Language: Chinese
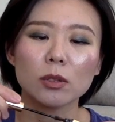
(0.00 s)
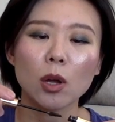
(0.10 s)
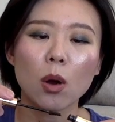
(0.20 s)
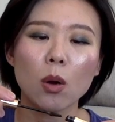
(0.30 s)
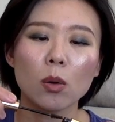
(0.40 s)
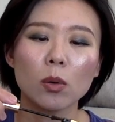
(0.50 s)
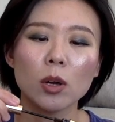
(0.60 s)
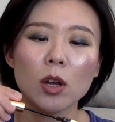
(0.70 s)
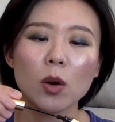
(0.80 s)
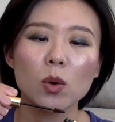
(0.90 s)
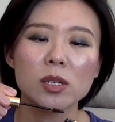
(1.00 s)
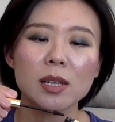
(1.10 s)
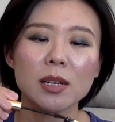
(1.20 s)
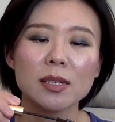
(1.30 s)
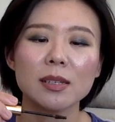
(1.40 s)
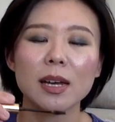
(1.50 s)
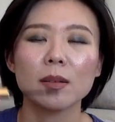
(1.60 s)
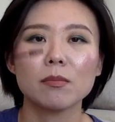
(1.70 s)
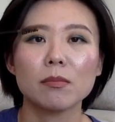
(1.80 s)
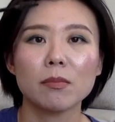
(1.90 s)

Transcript: 头儿，我知道现在